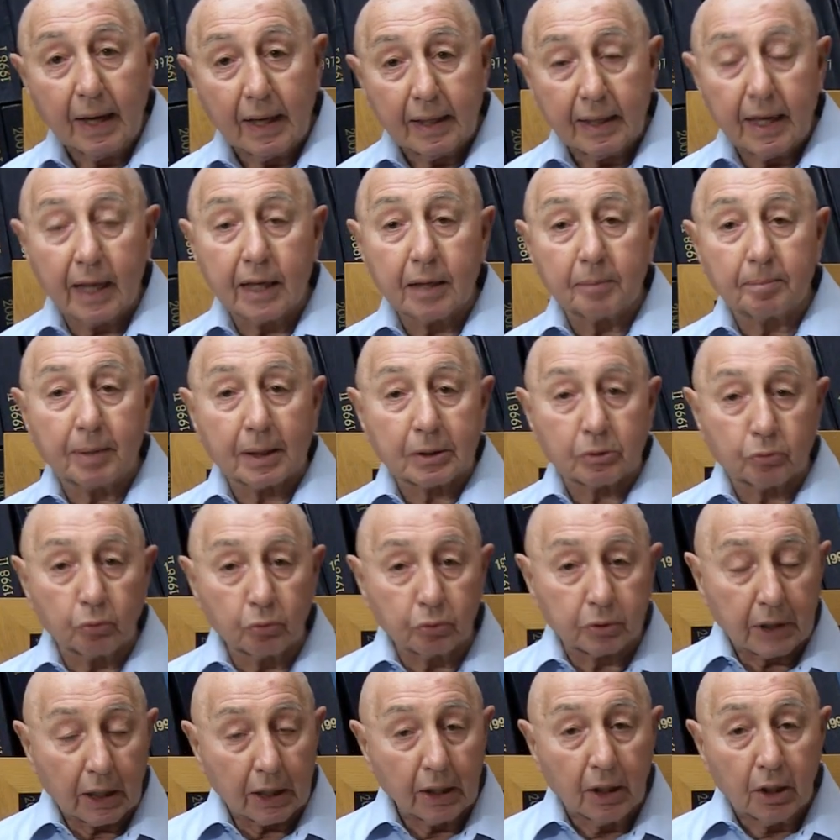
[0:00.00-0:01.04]
le
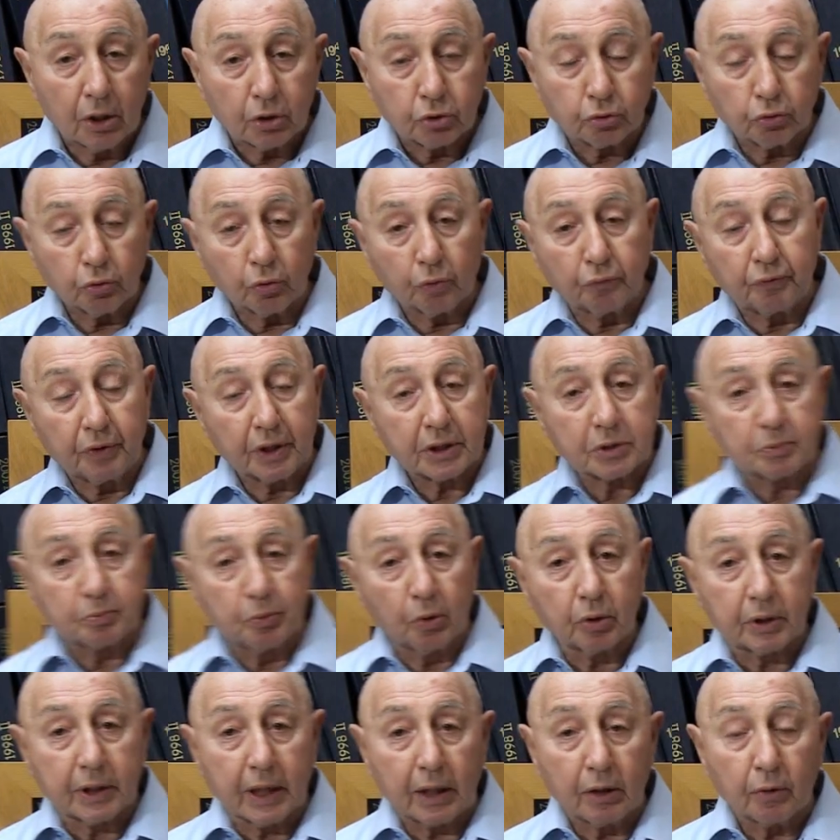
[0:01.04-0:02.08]
ribattute su
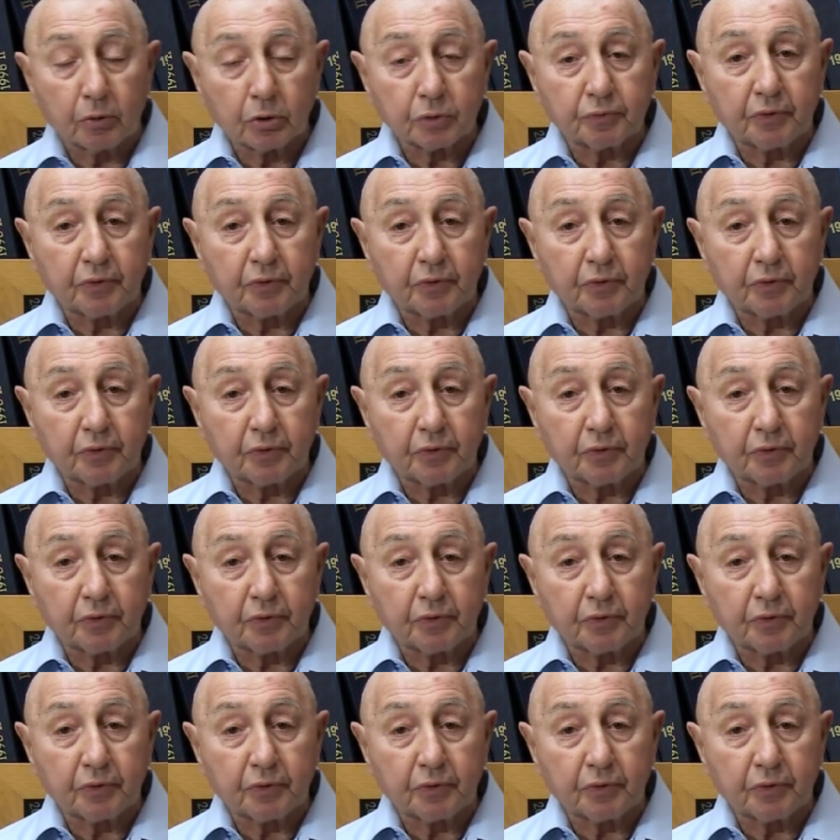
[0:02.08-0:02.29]
Facebook e non